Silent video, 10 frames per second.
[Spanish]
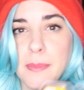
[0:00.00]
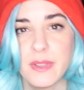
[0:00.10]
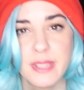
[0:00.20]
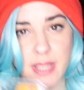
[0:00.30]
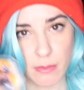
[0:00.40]

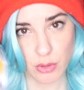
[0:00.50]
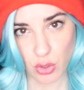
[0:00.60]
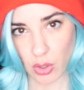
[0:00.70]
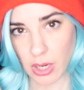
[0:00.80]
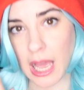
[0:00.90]
procedamos
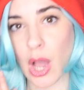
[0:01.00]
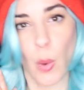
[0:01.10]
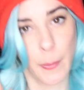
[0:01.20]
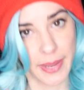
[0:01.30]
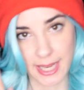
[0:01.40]
con la
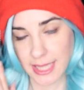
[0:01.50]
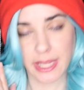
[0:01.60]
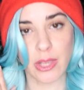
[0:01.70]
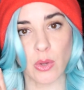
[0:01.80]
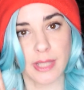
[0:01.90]

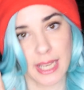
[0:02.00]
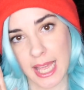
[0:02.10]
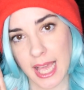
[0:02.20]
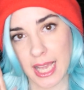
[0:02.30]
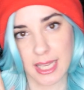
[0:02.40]
operación de
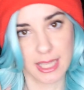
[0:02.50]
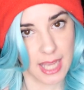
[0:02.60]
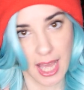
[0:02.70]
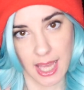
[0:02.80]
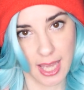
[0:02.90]
la
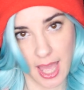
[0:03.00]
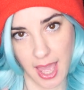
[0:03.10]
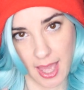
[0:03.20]
caja.